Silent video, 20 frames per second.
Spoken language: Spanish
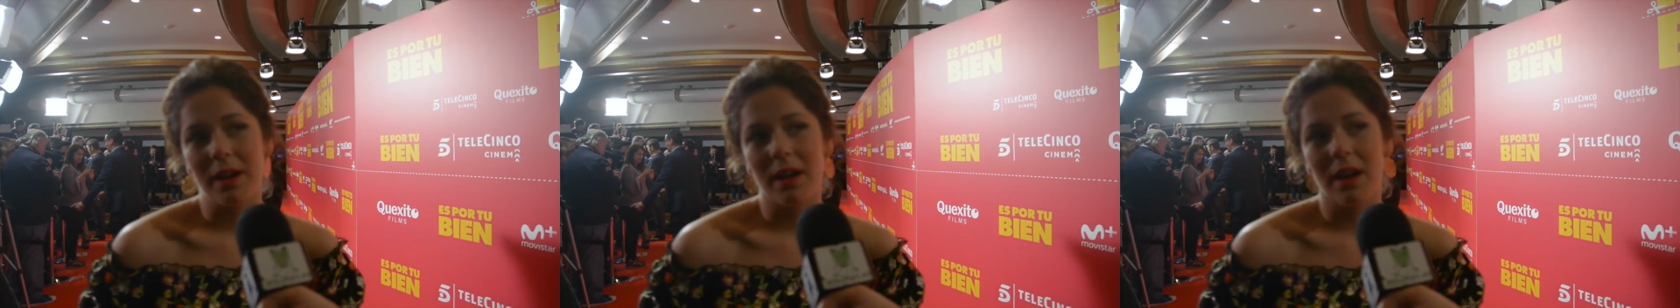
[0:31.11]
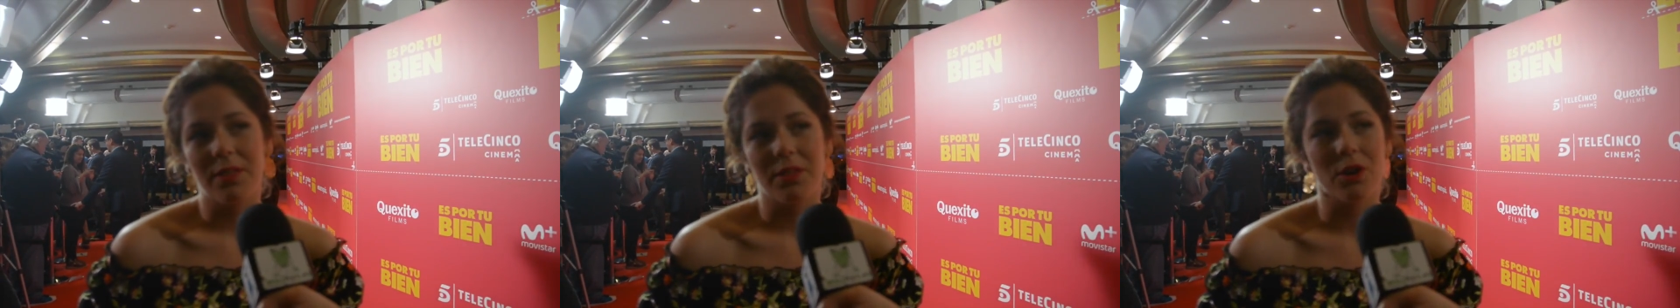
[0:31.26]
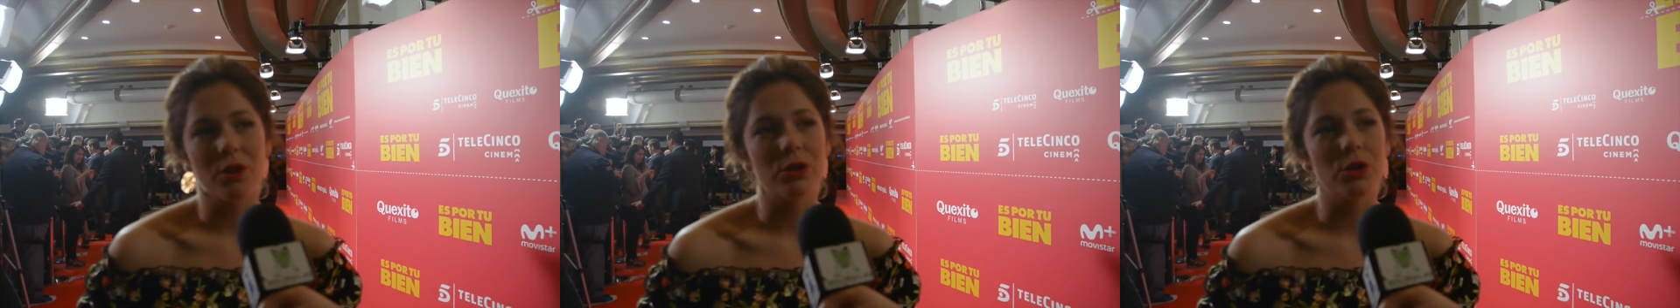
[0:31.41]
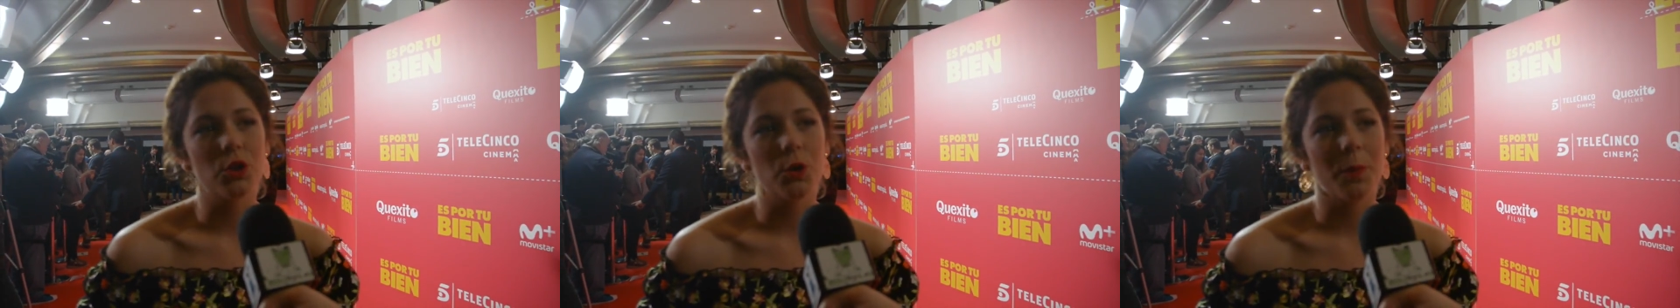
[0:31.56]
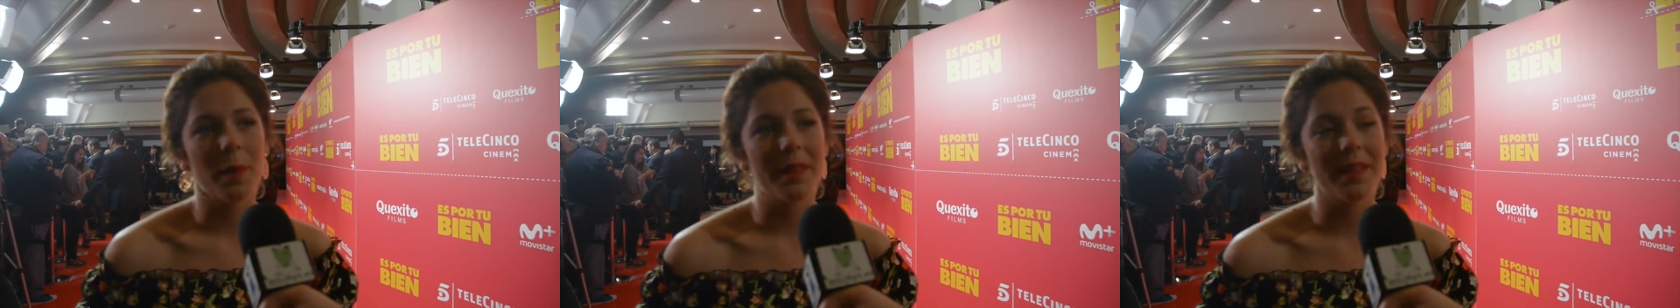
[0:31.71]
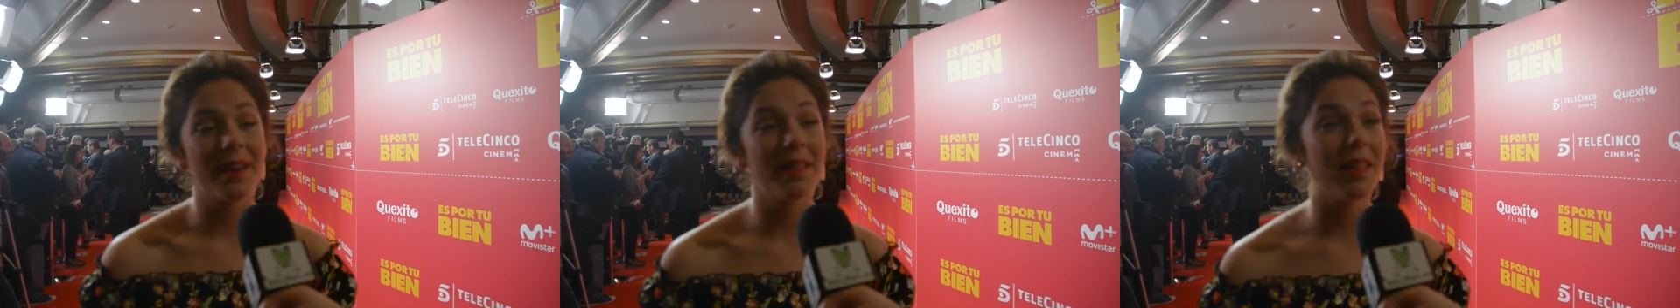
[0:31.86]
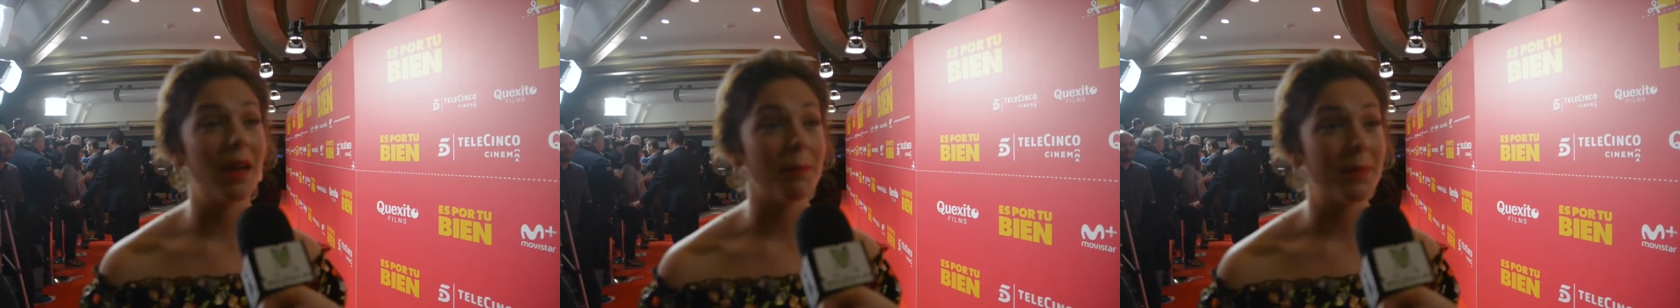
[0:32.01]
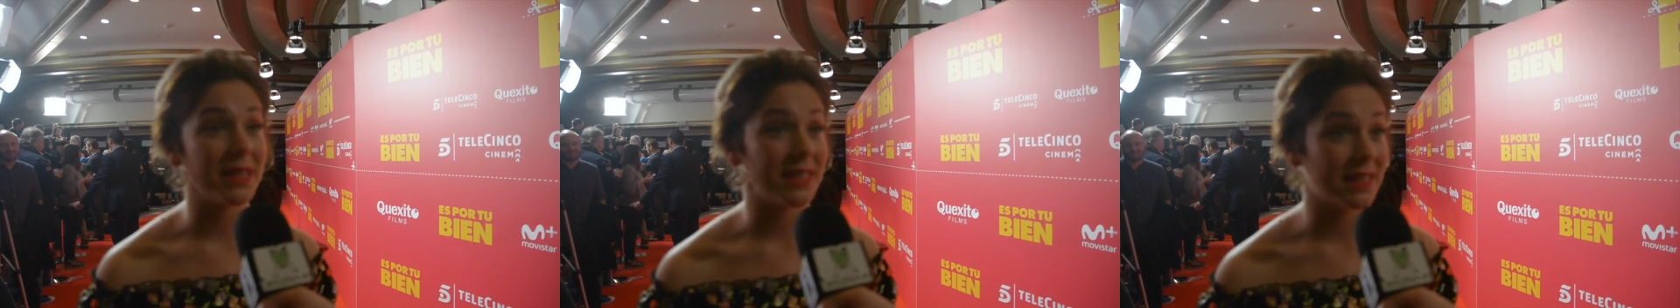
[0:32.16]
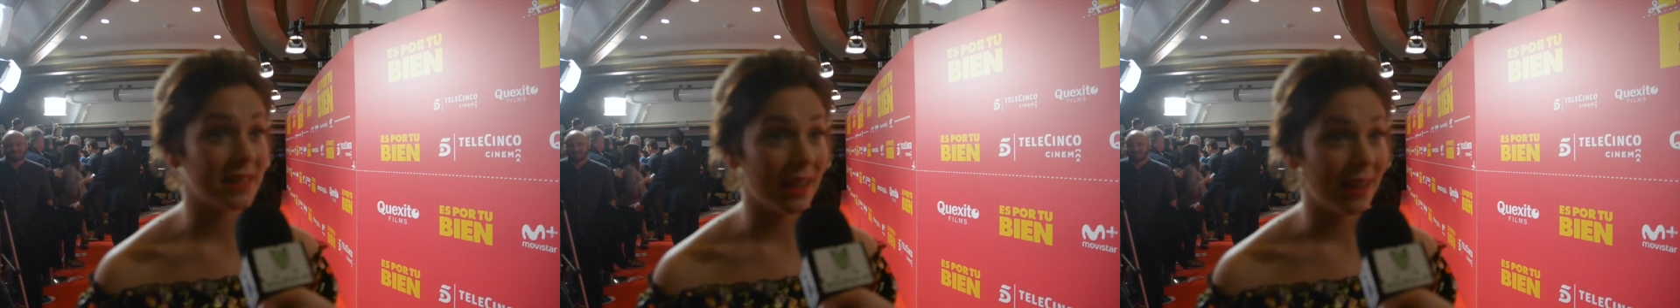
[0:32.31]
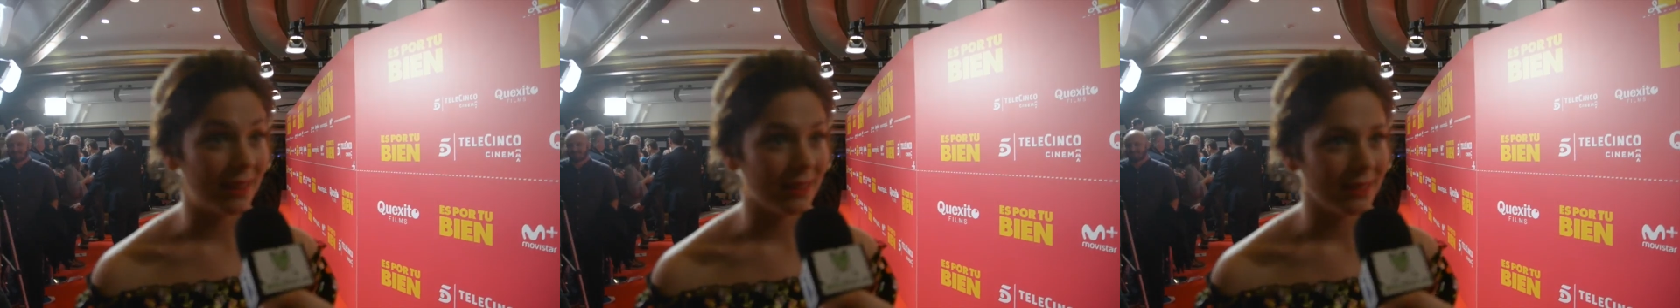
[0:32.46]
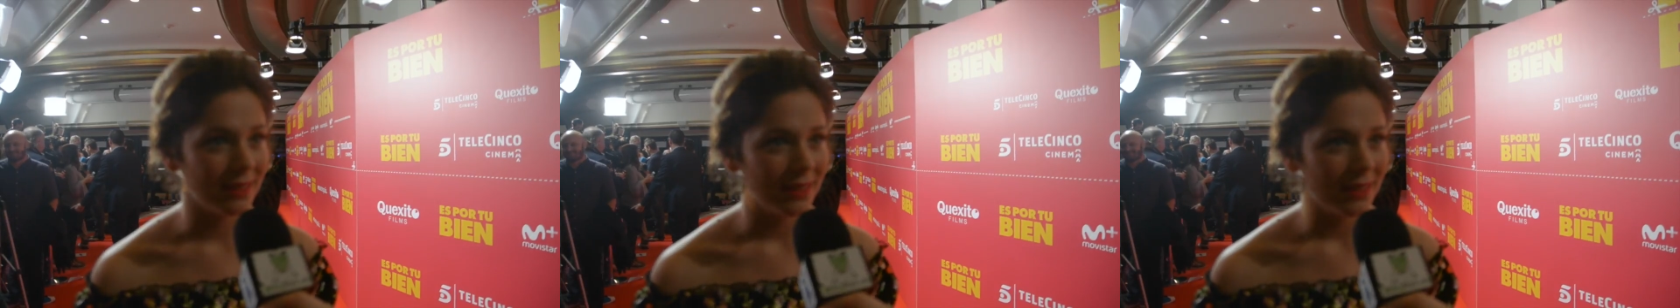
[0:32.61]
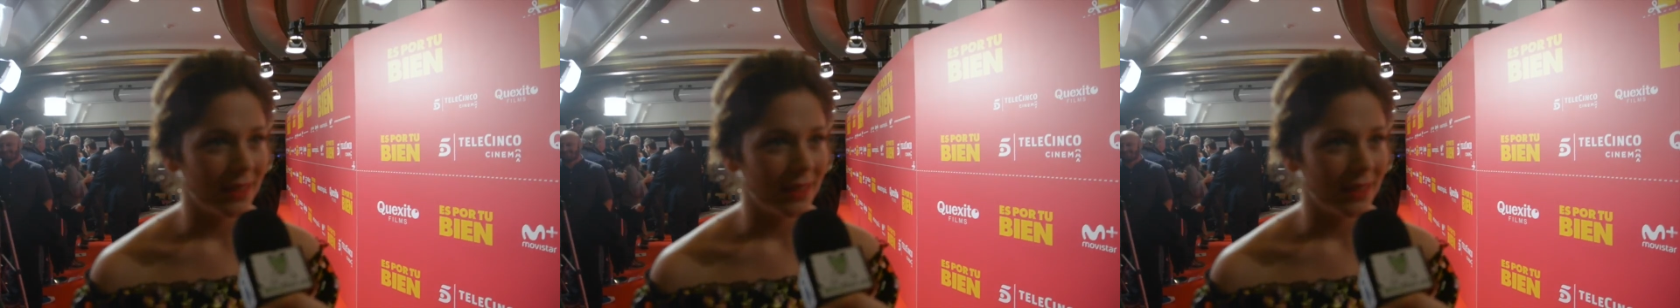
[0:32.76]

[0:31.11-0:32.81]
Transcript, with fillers: relación con su padre de amistad